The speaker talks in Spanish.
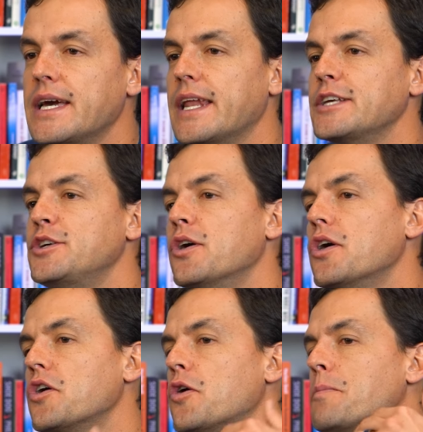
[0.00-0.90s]

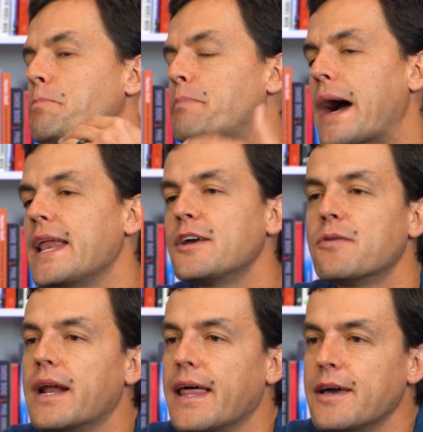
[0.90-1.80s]
Creció con
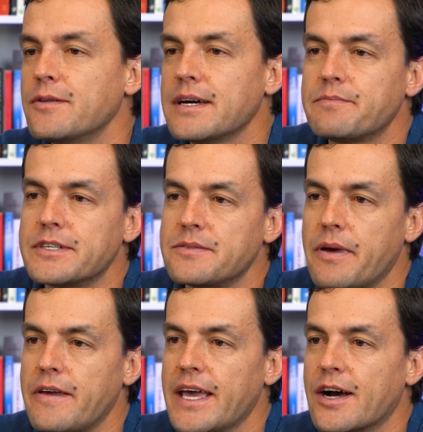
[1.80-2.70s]
pánico a la deuda, pues
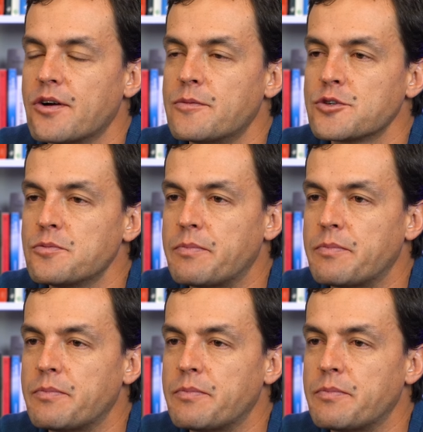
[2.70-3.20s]
veía cómo su